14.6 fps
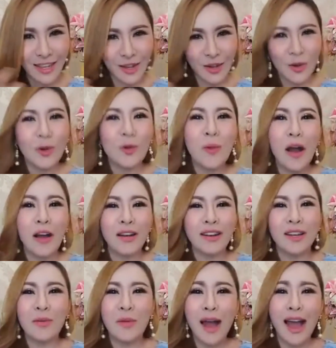ครูบอกเล
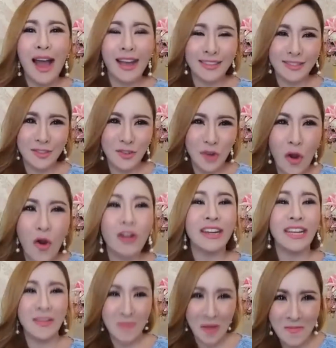ยว่าโชค
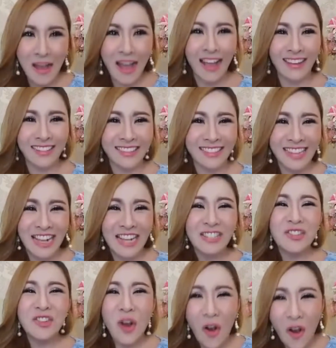ดีมา
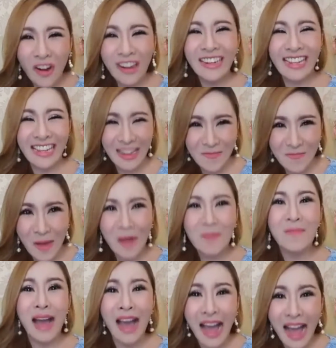กๆโชคดี
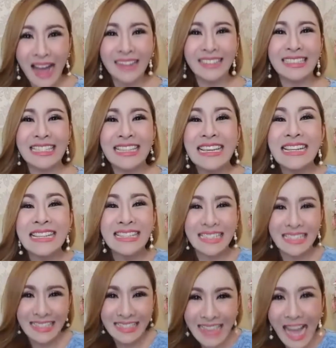มากๆที่
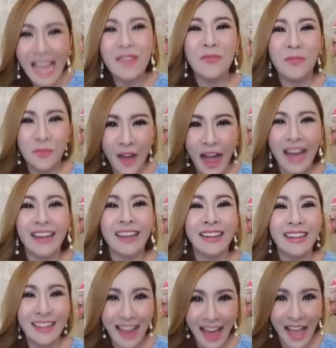ได้ฟัง
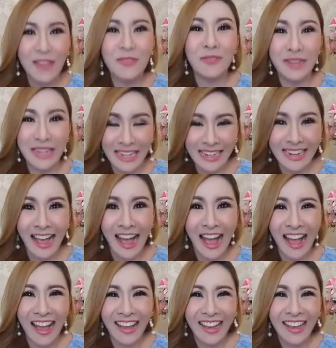ไลฟ์นี้นะคะ
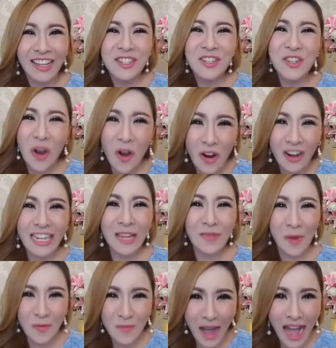โชคดี
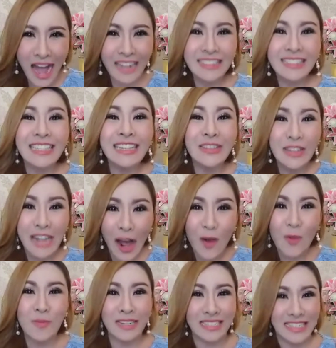มากๆที่เรา
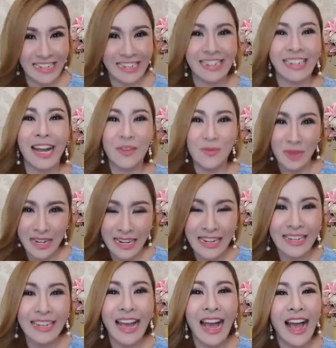มาเจอกันวัน
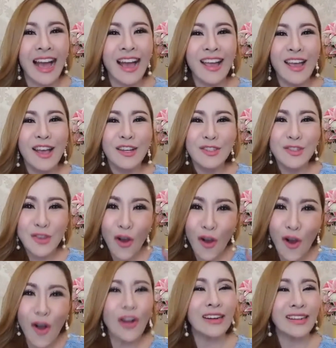นี้นะคะโช
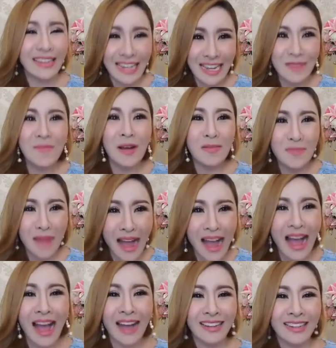คดี
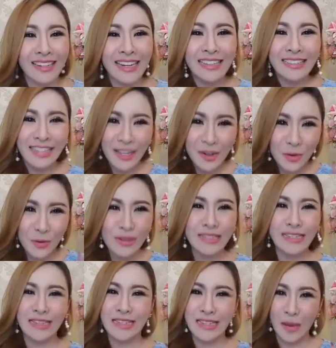มากๆที่คุณ
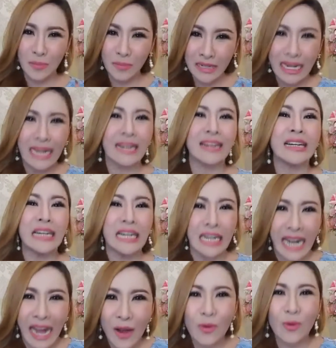จะสำเร็จ
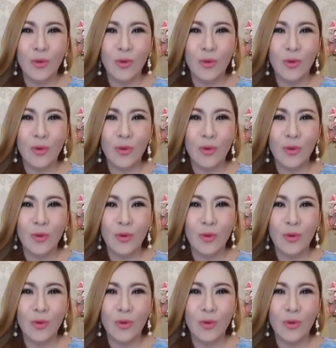เร็ว